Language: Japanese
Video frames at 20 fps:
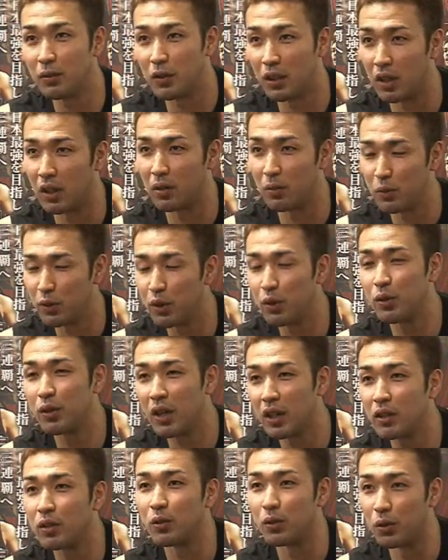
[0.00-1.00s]
今
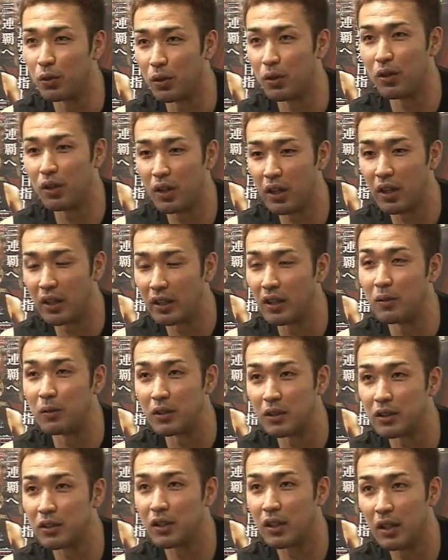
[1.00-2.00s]
ミドルカットを履いて
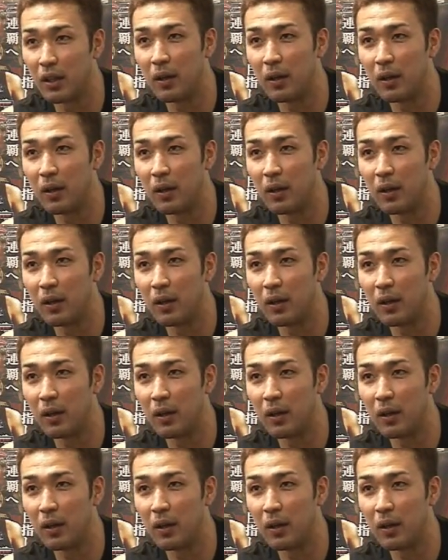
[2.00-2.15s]
ます